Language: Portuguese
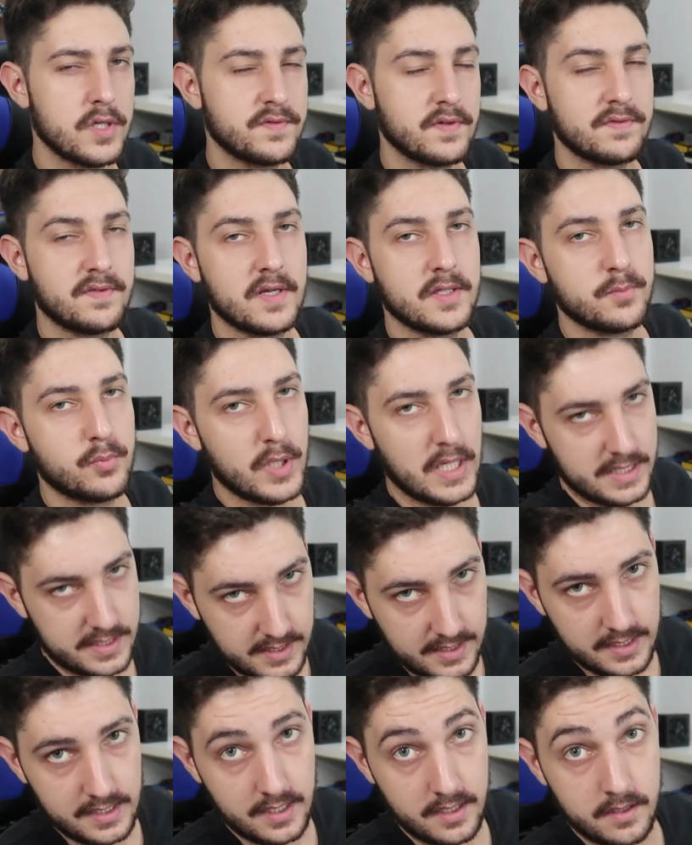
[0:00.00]
de hoje vai ficando por
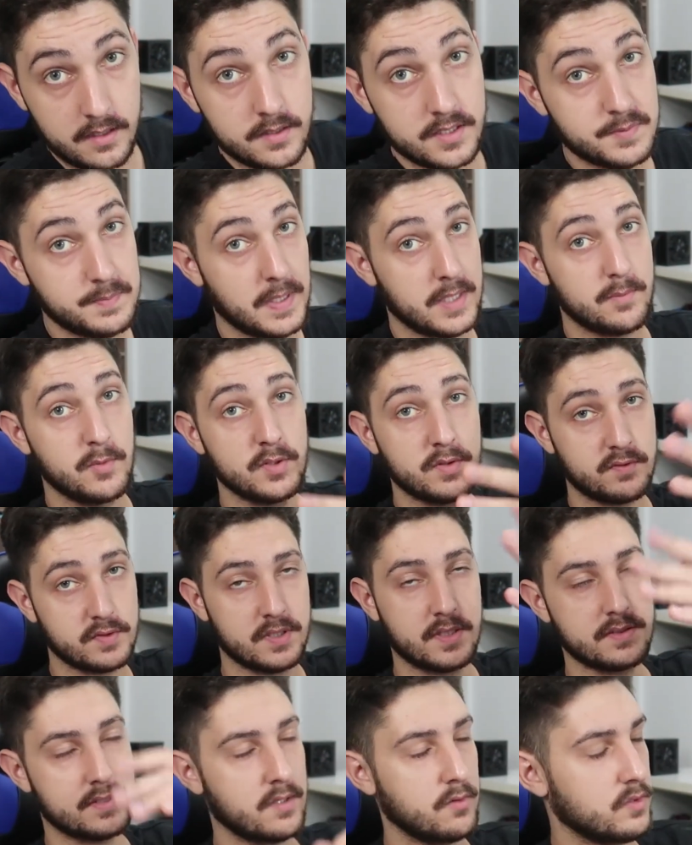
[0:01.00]
aqui, galera. Espero muito que
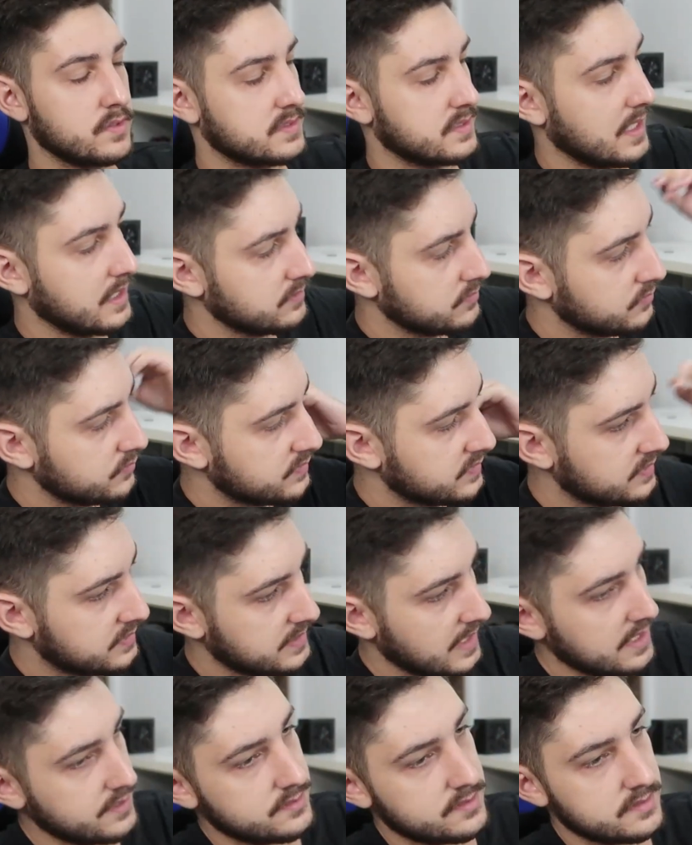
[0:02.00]
vocês tenham gostado dos
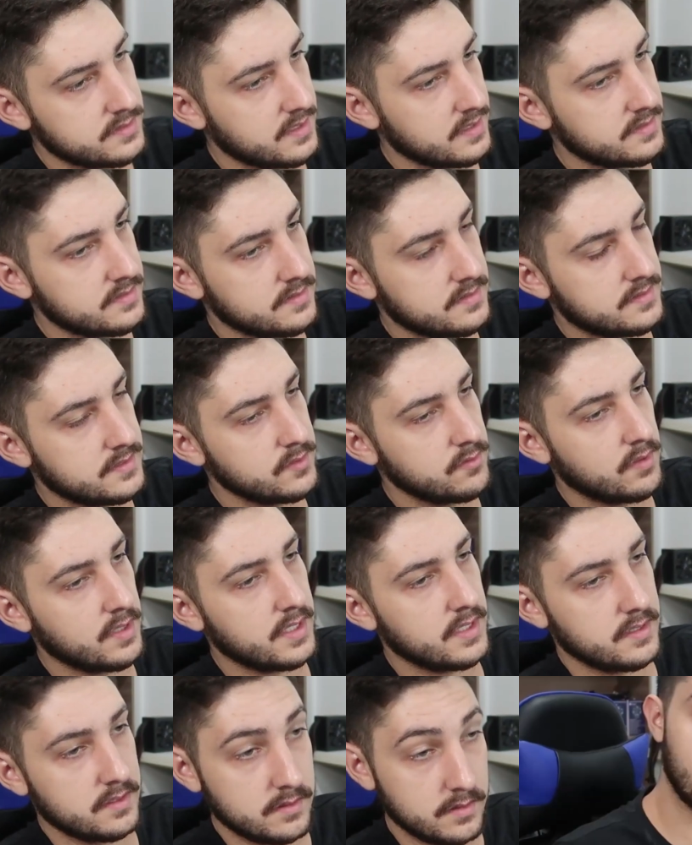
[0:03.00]
testes desses Xeon
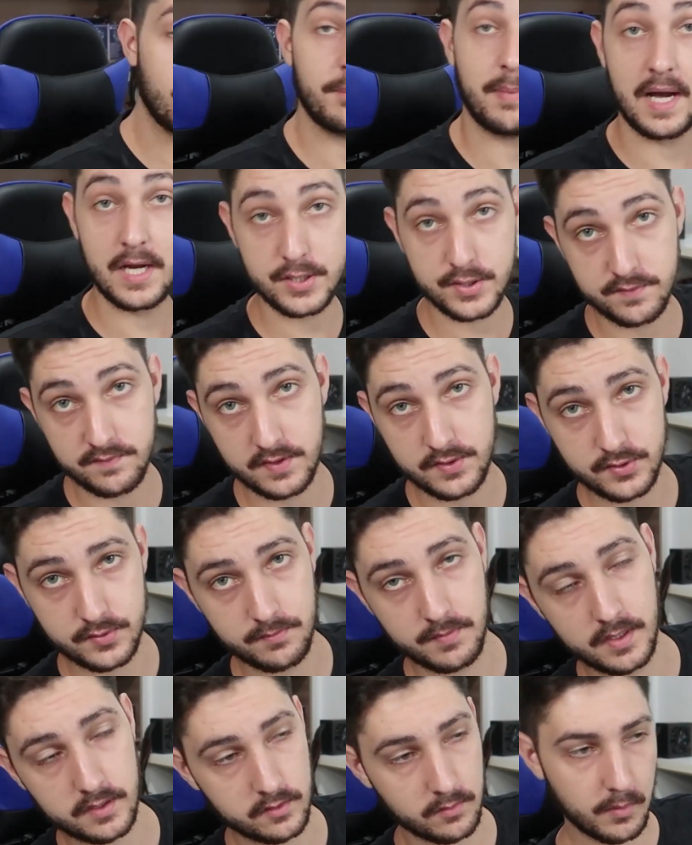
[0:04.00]
aí. É um baixo
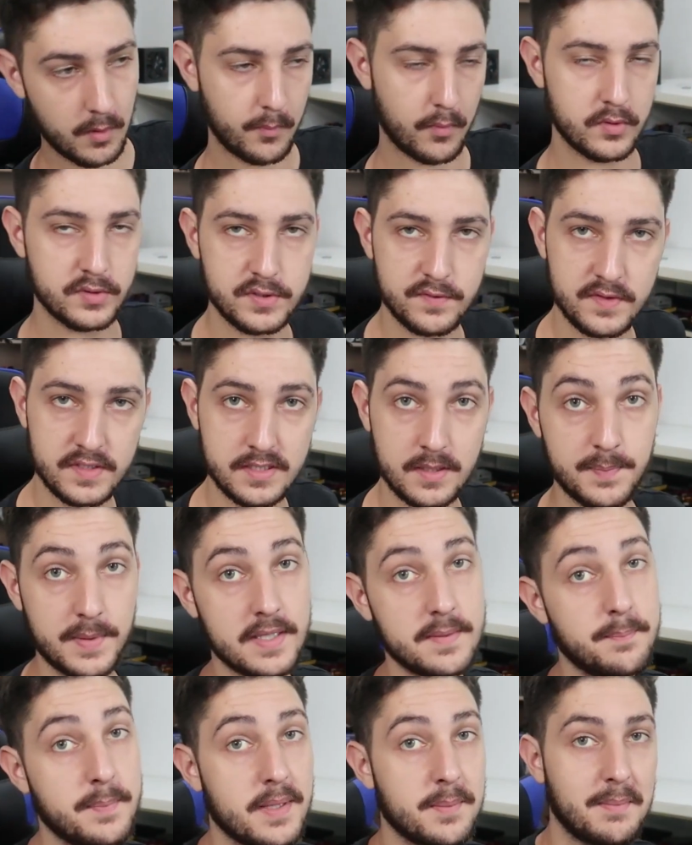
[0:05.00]
investimento, do meu ponto de vista,
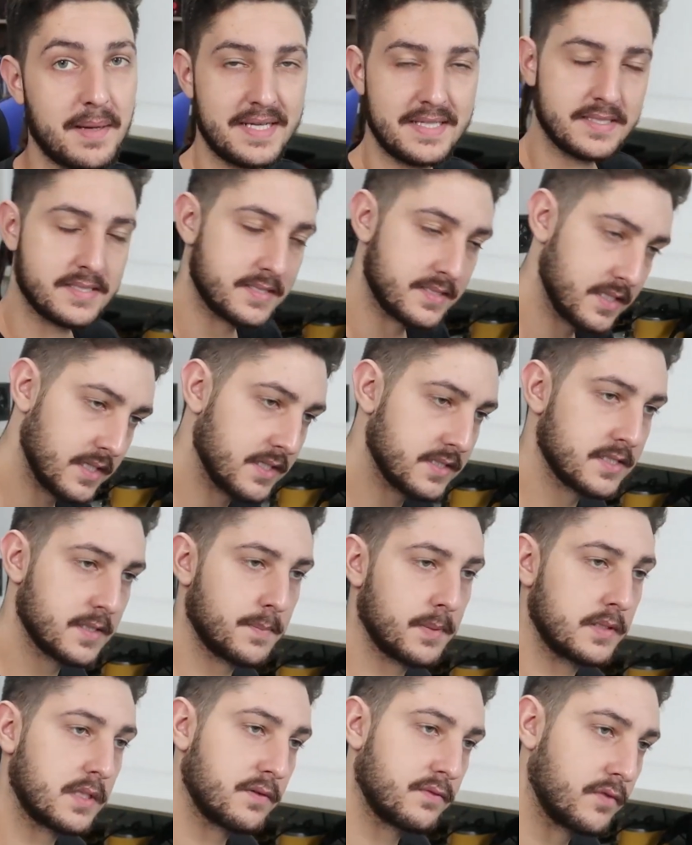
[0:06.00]
para permanecer nessa
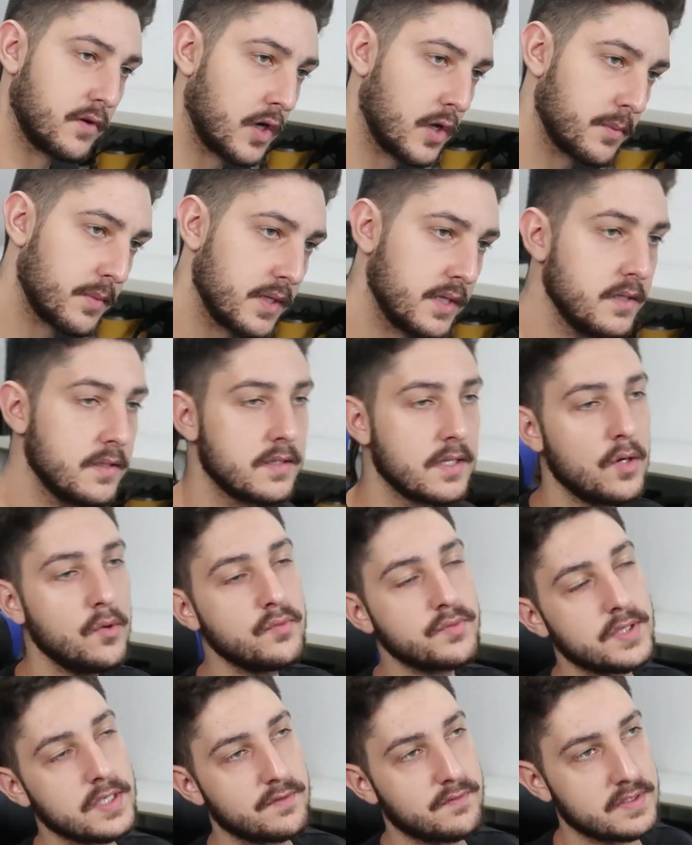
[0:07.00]
plataforma e não
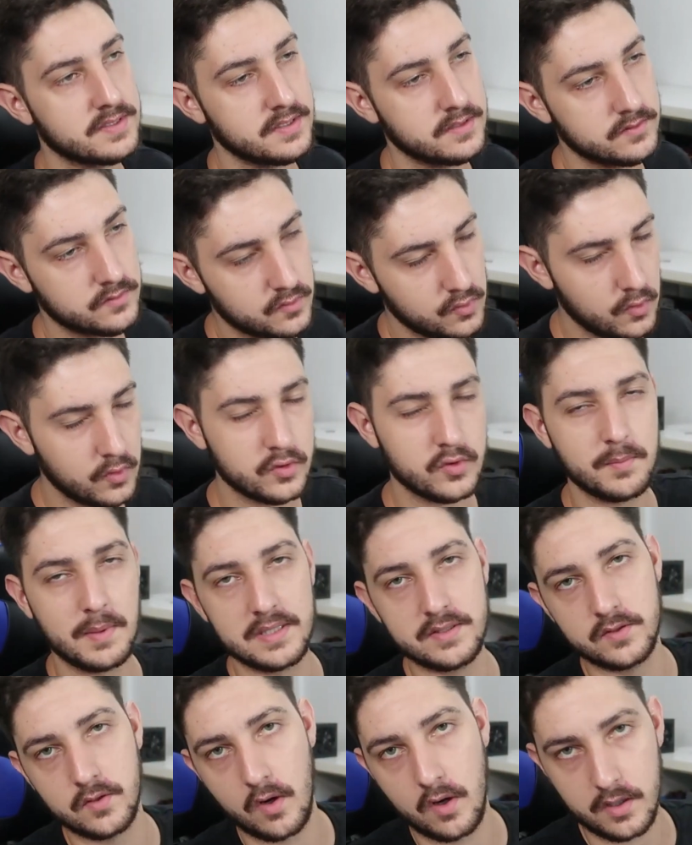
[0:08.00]
ter que fazer toda
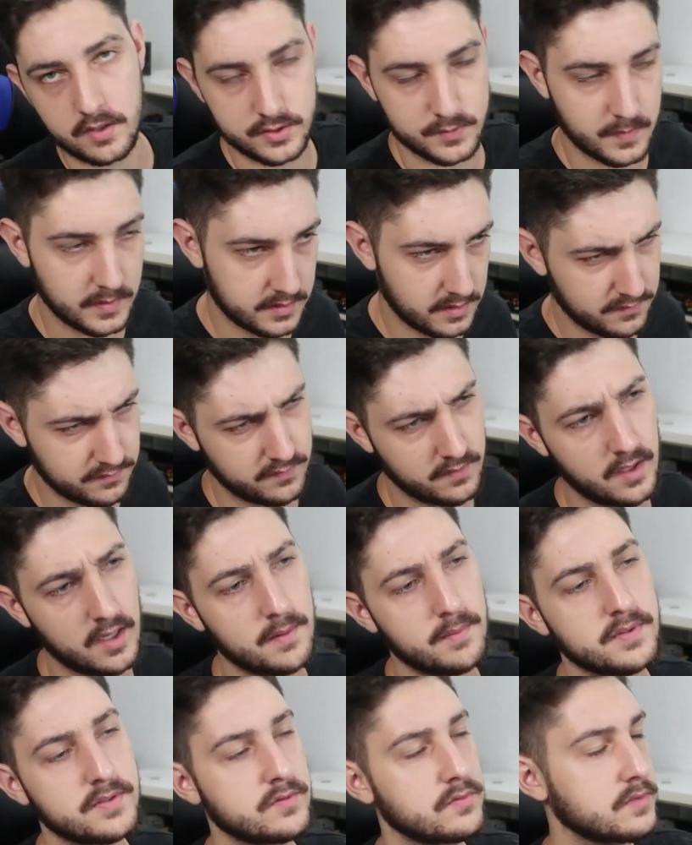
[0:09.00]
uma troca de
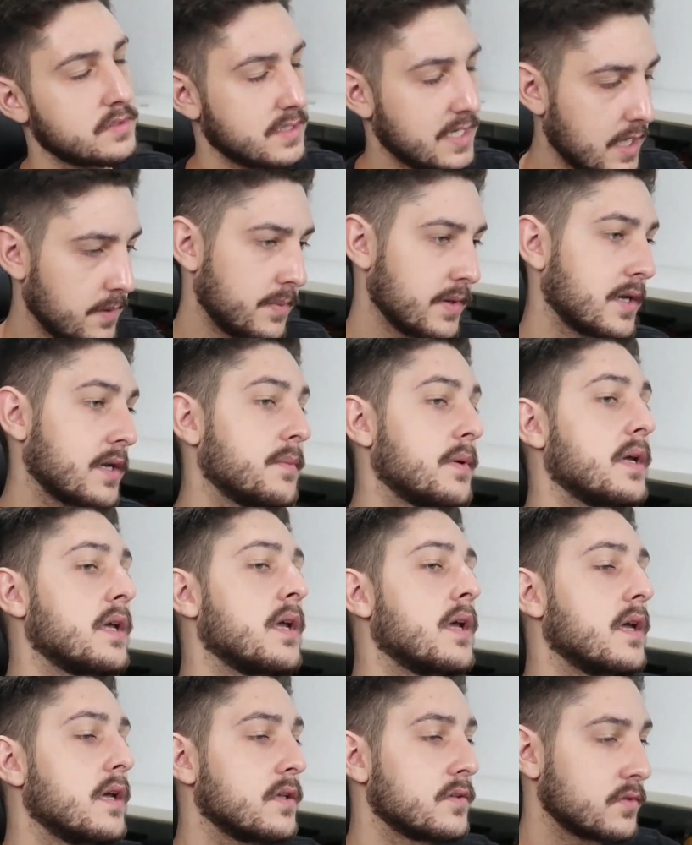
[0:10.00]
plataforma, trocar a placa-mãe,
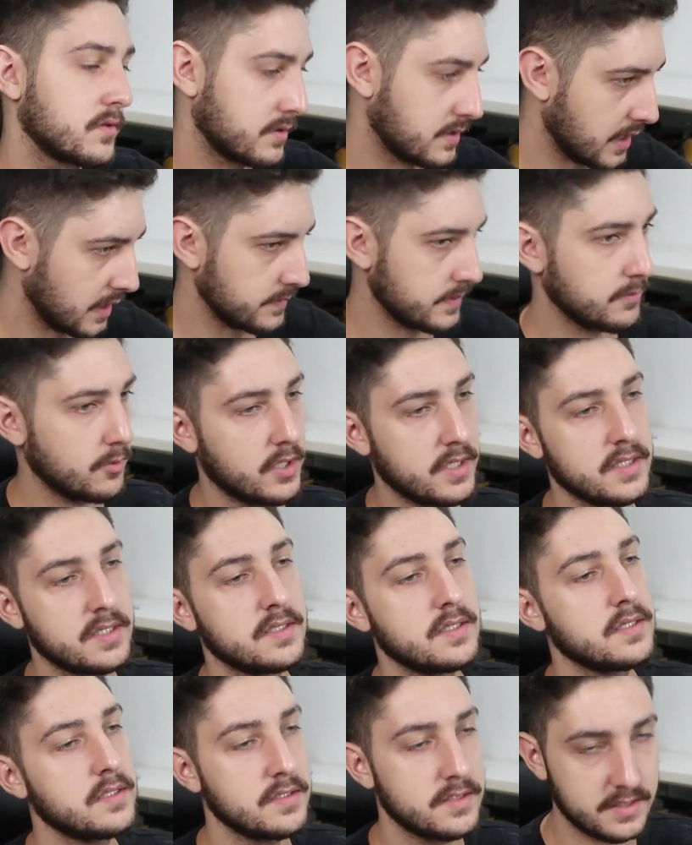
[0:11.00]
trocar a memória
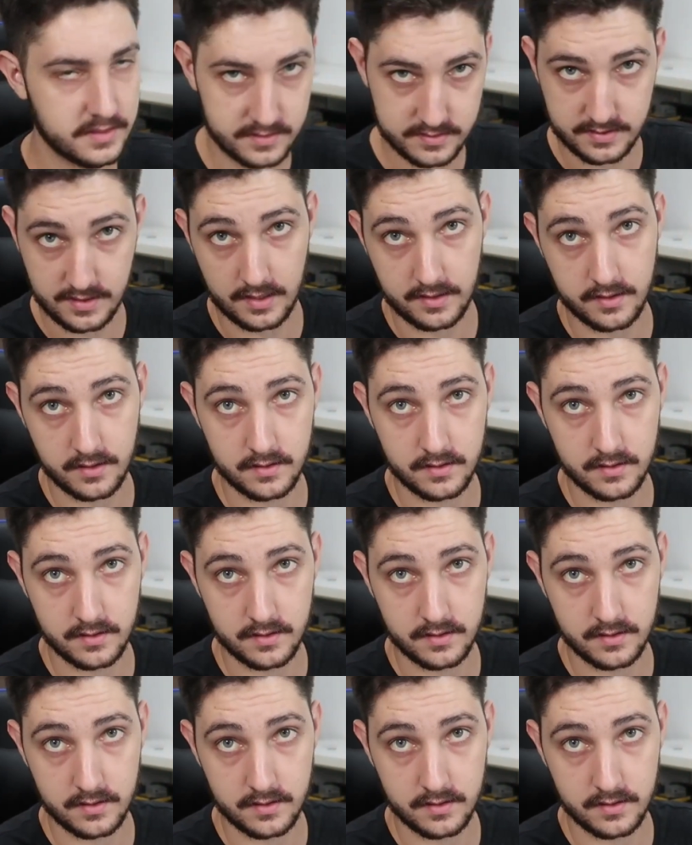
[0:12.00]
RAM e etc.